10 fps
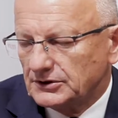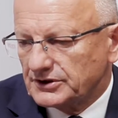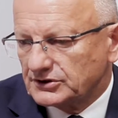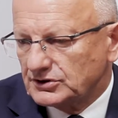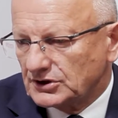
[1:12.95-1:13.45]

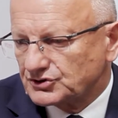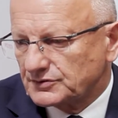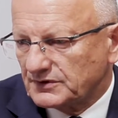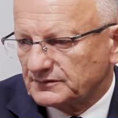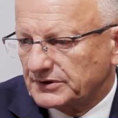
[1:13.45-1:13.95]
jak i
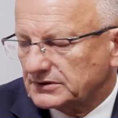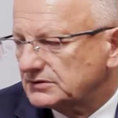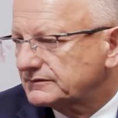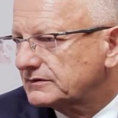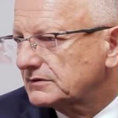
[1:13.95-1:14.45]
naszych miast
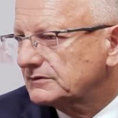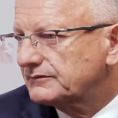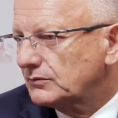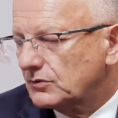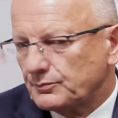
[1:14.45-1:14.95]
partnerskich w
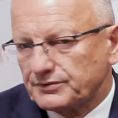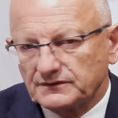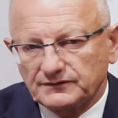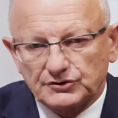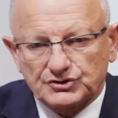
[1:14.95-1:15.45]

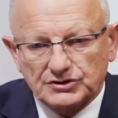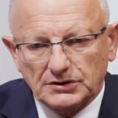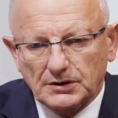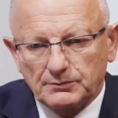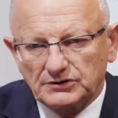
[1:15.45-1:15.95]
Europie,
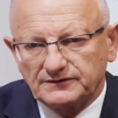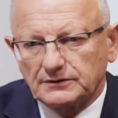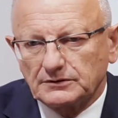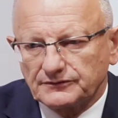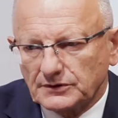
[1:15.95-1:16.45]
zwłaszcza
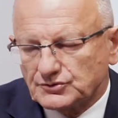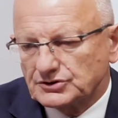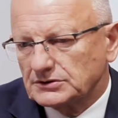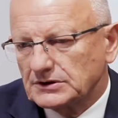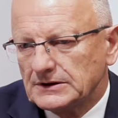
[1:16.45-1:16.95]
Münster w Niemczech.